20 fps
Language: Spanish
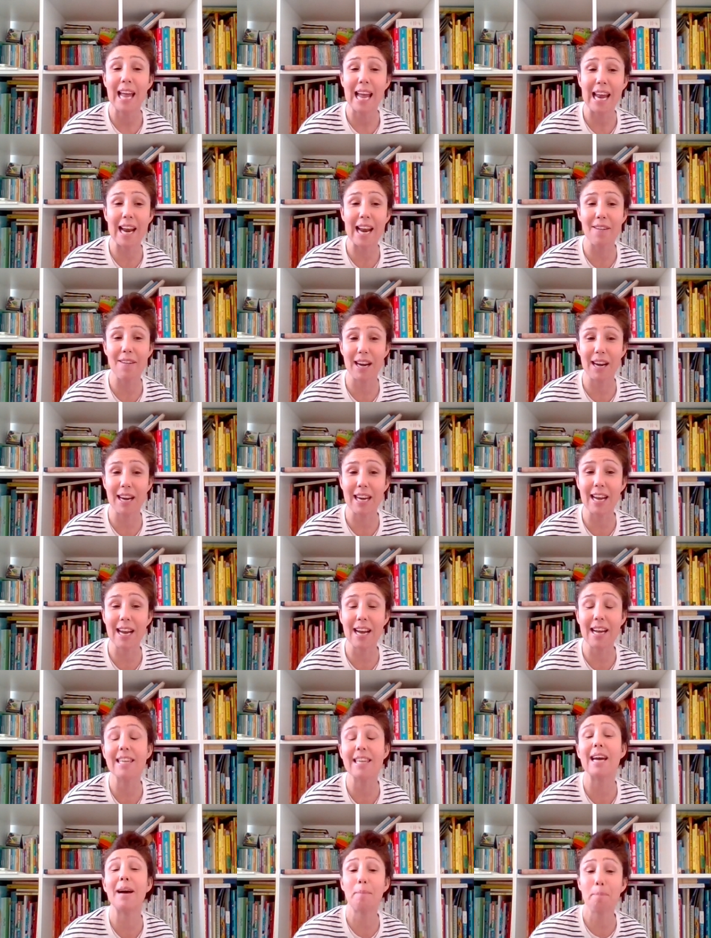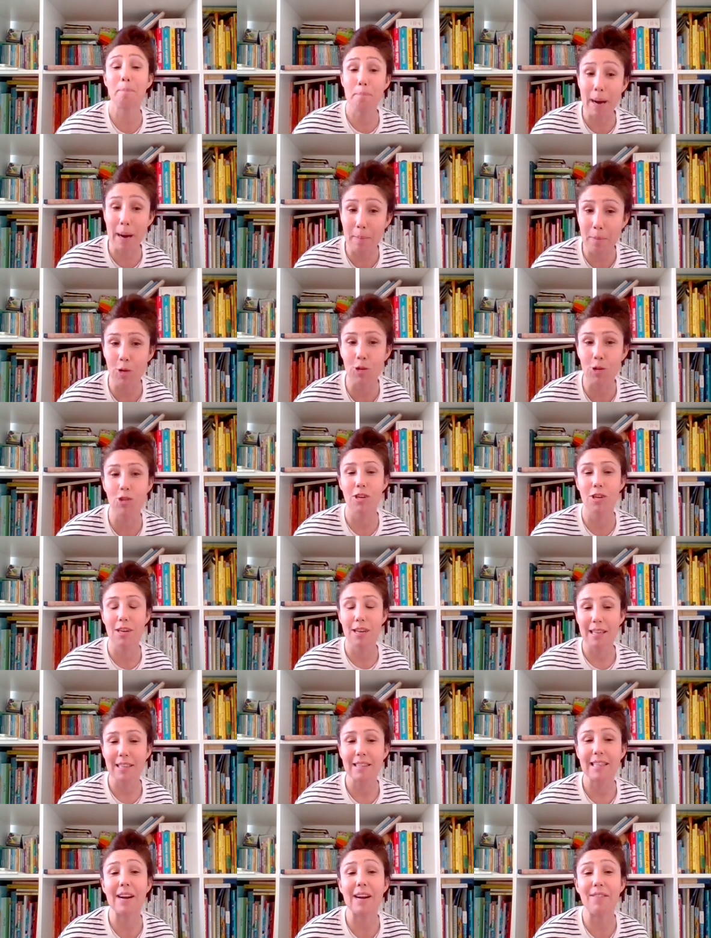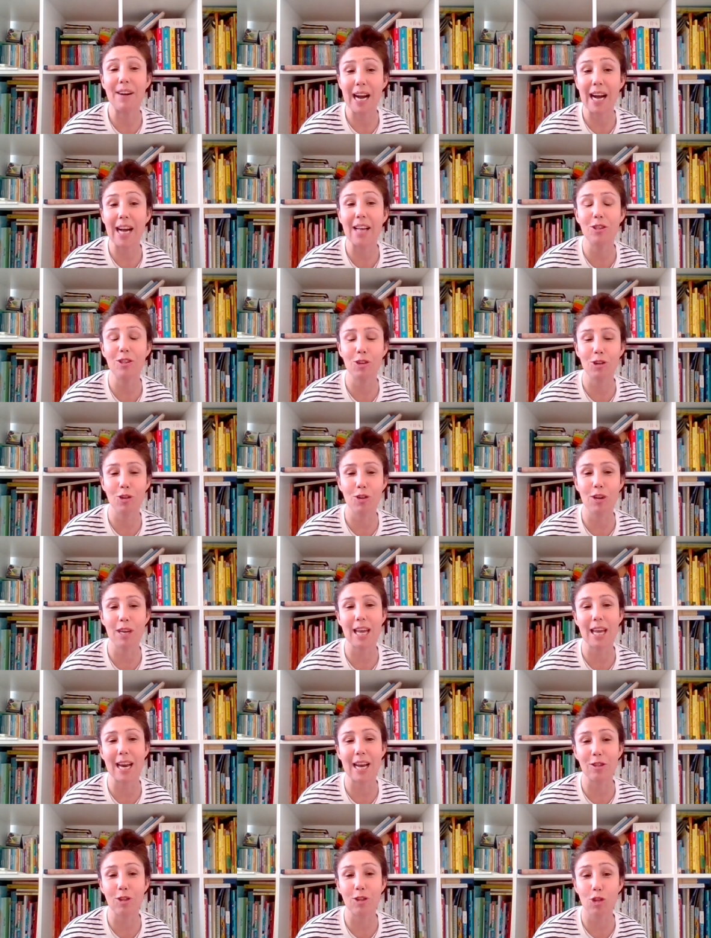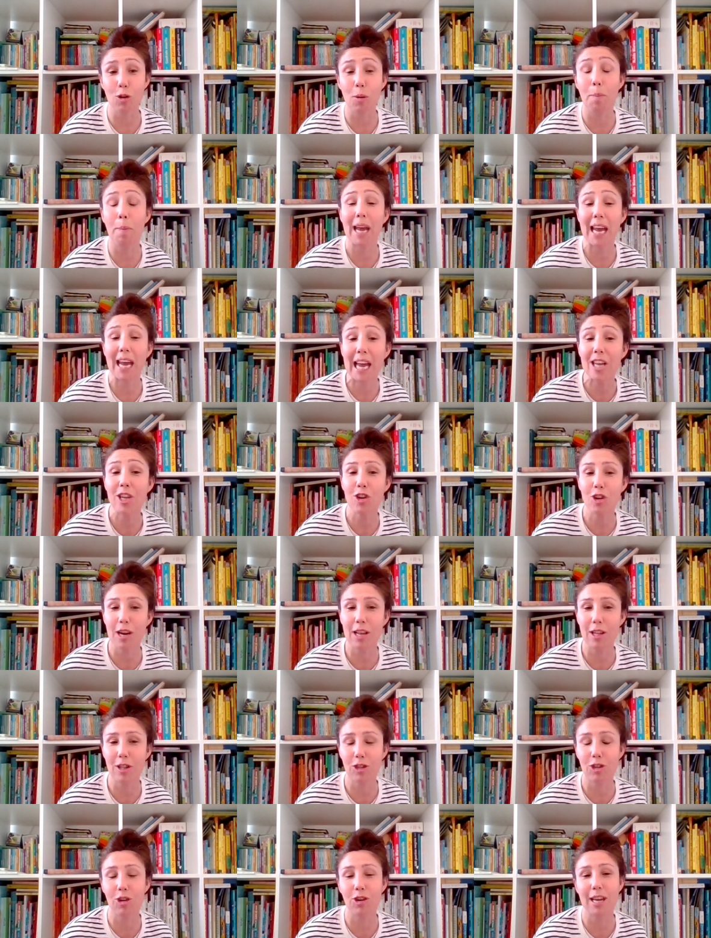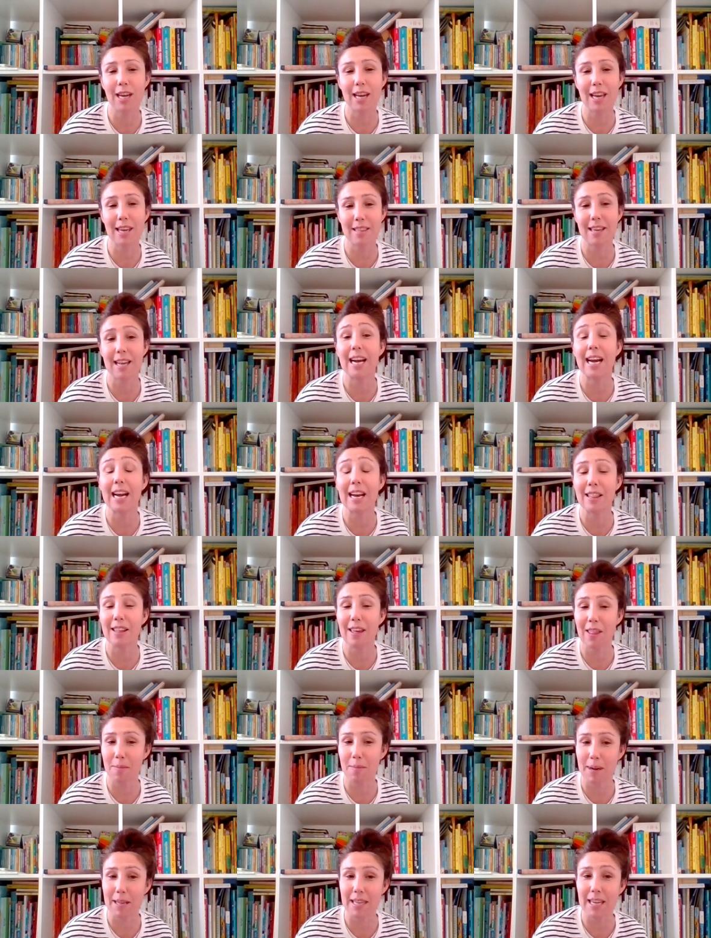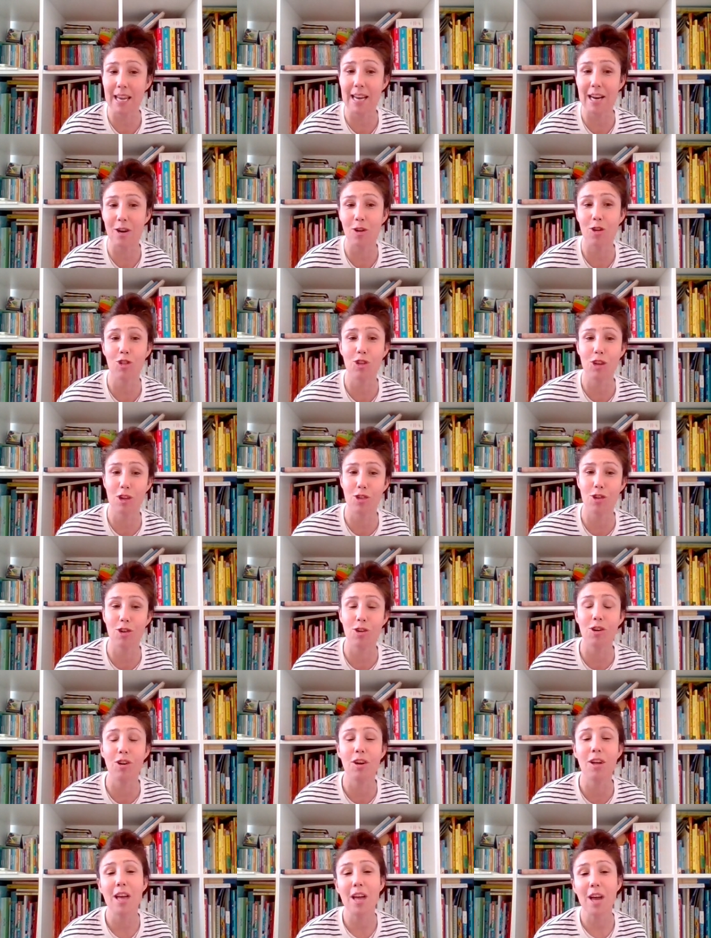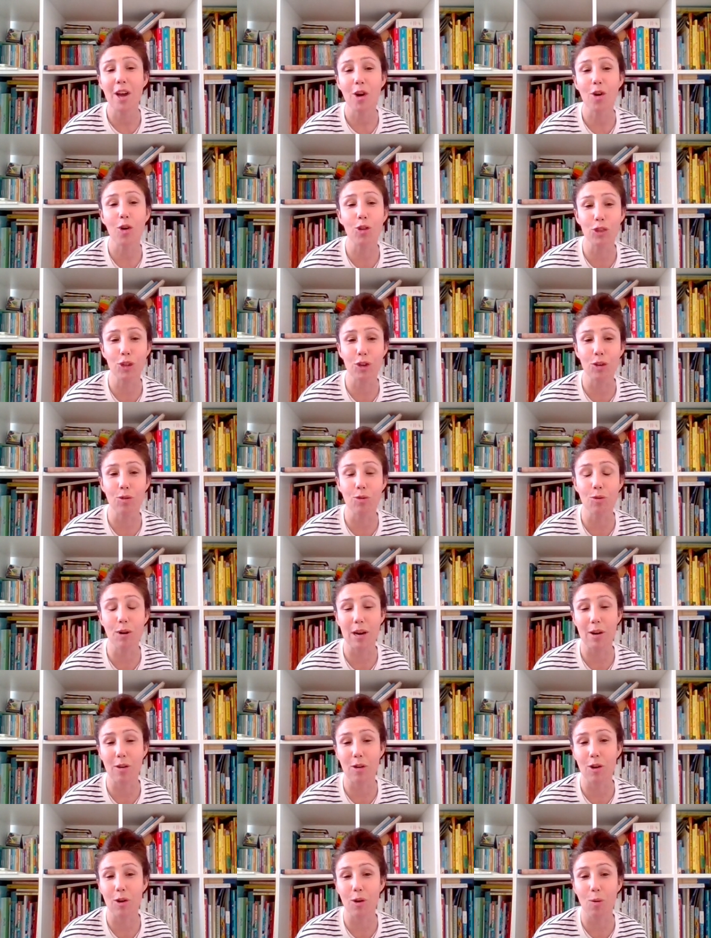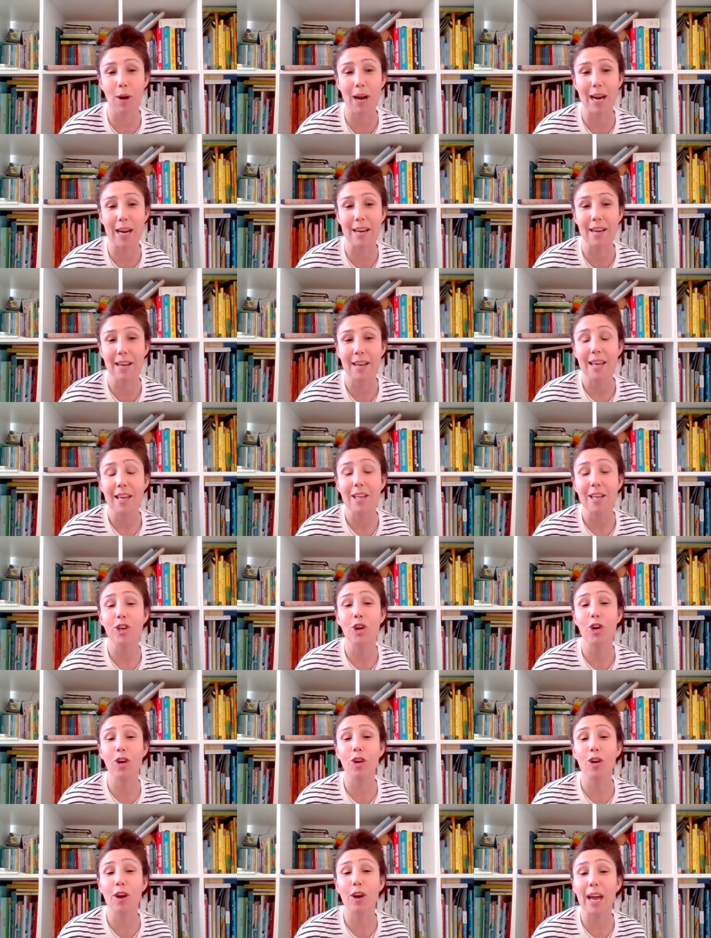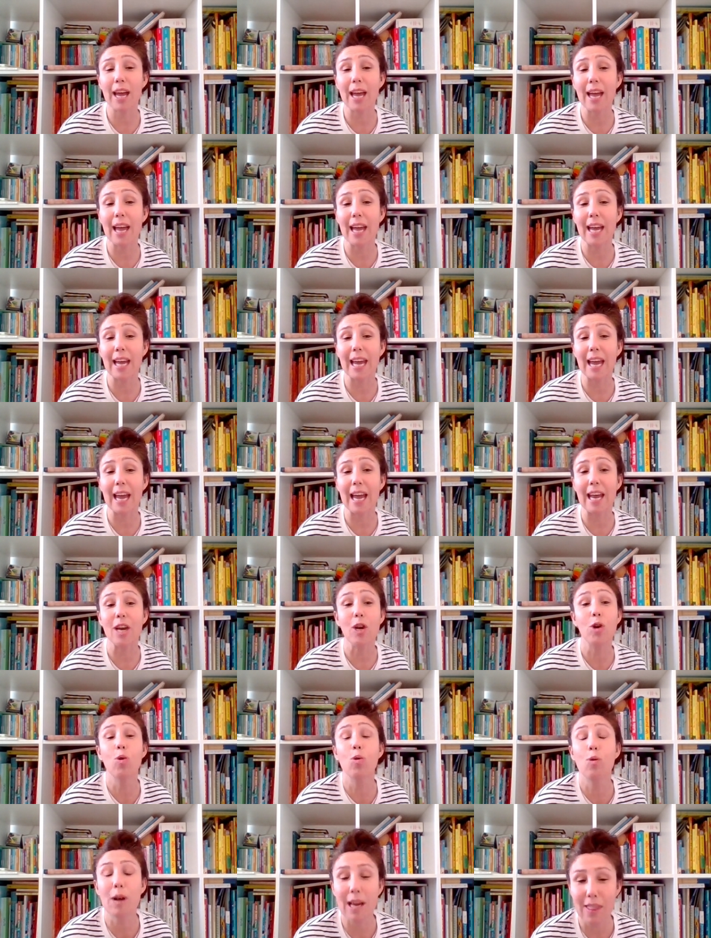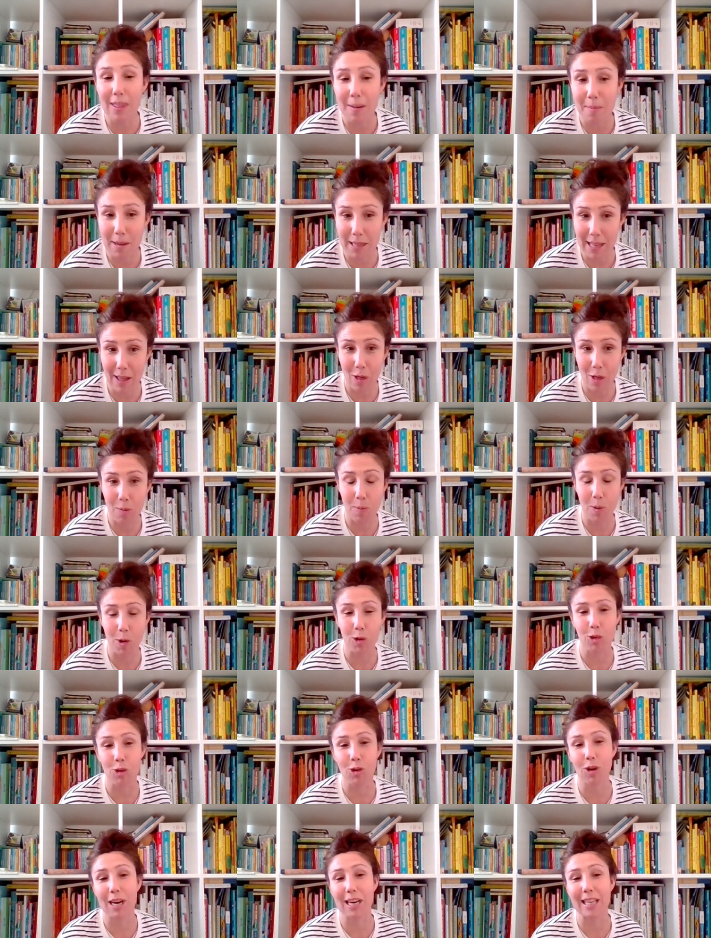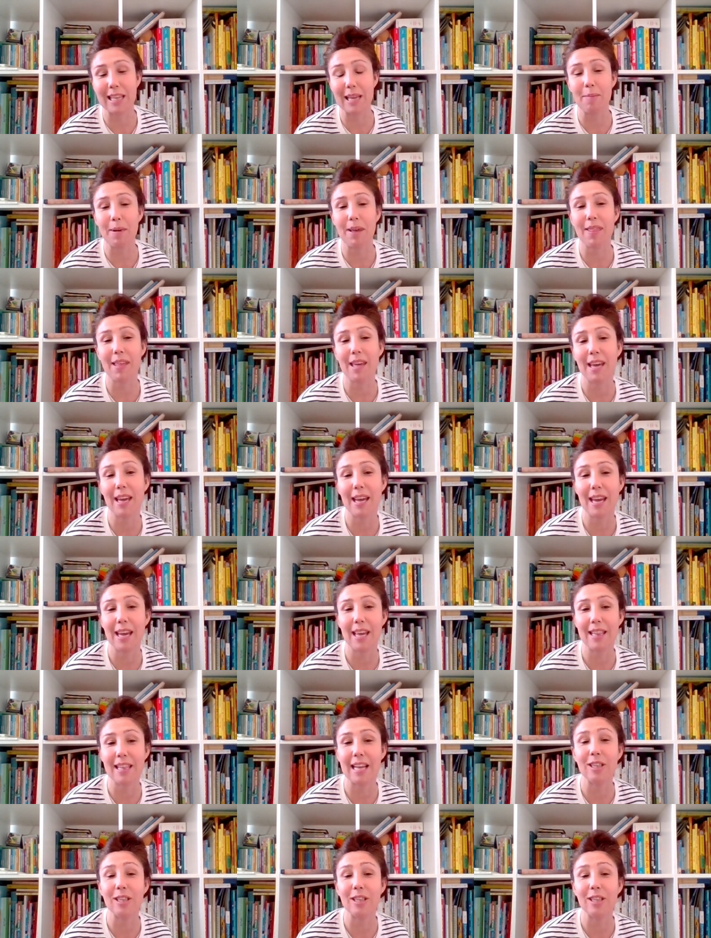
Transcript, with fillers: en la barriga, ya vamos trabajando, ¿no? Y creando esos pequeños lectores que serán el día de mañana, ¿no? Si eso continúa, con lo cual yo creo que, nunca es demasiado pronto, que el tema de,